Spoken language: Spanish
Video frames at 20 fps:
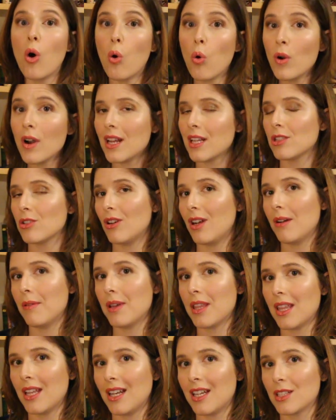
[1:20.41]
una sola
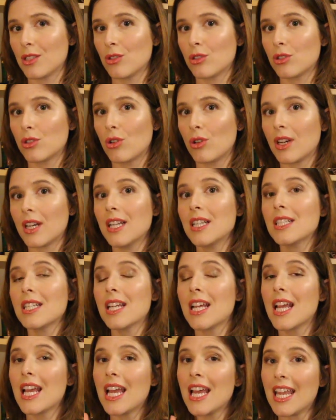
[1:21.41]
vez en las dos
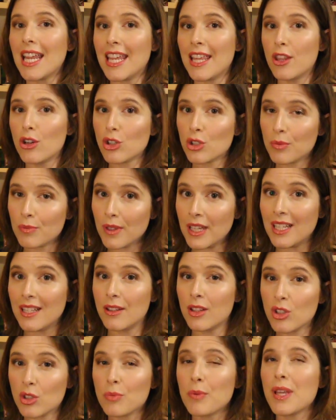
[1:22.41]
torres y dos,
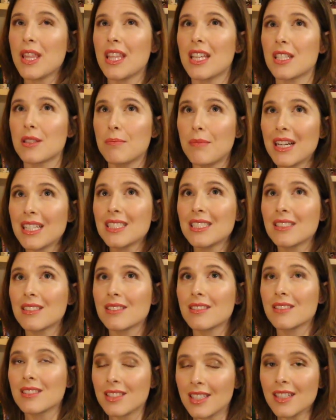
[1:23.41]
y dos veces
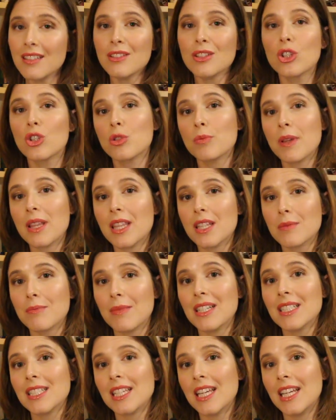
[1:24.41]
más, sí, dos veces
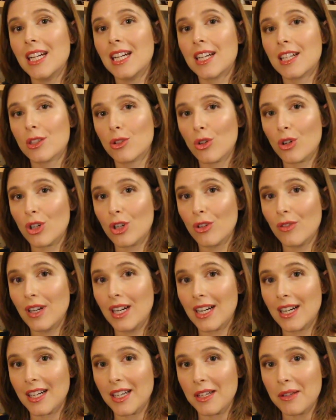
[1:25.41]
más en el retorno
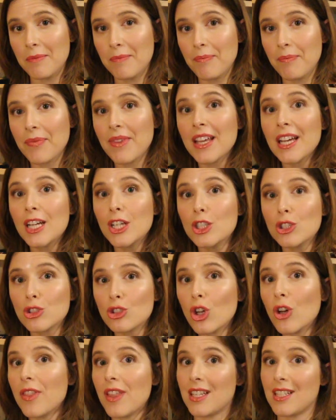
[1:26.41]
del rey.
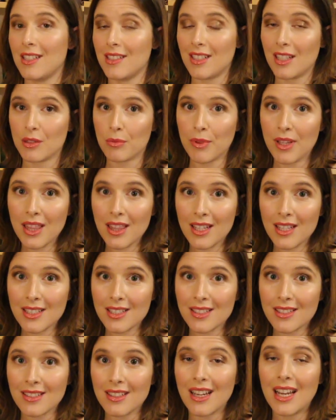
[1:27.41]
Todas esas
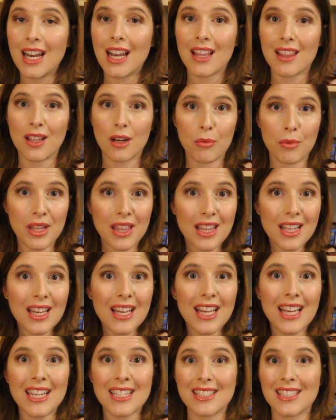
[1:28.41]
veces la
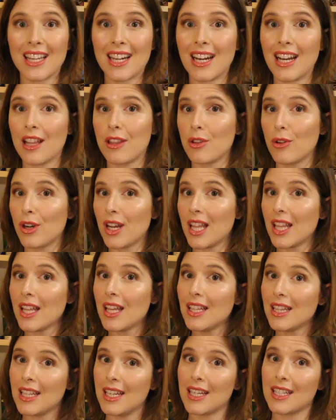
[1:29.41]
cerveza está
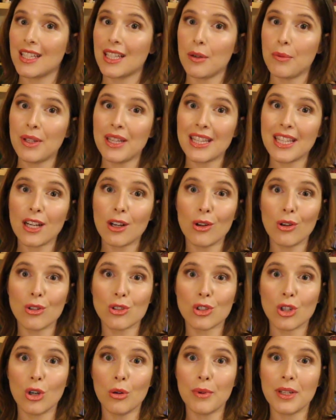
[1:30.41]
relacionada directamente con
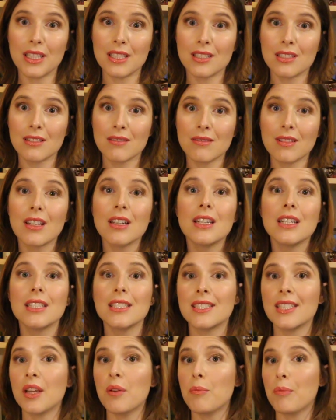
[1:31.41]
los hobbits.
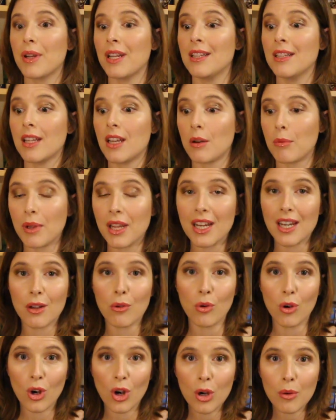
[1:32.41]
Siempre
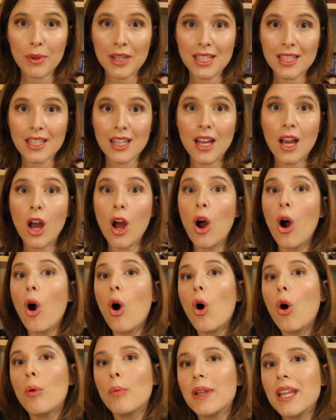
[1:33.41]
interviene un hobbit
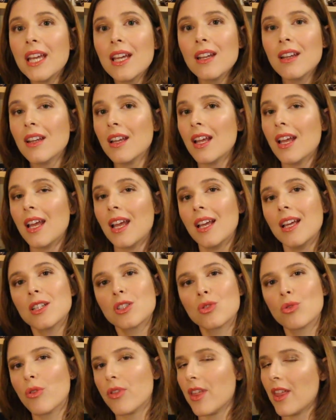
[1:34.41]
o bien
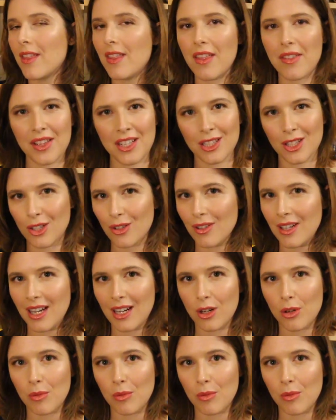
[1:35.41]
sucede dentro de la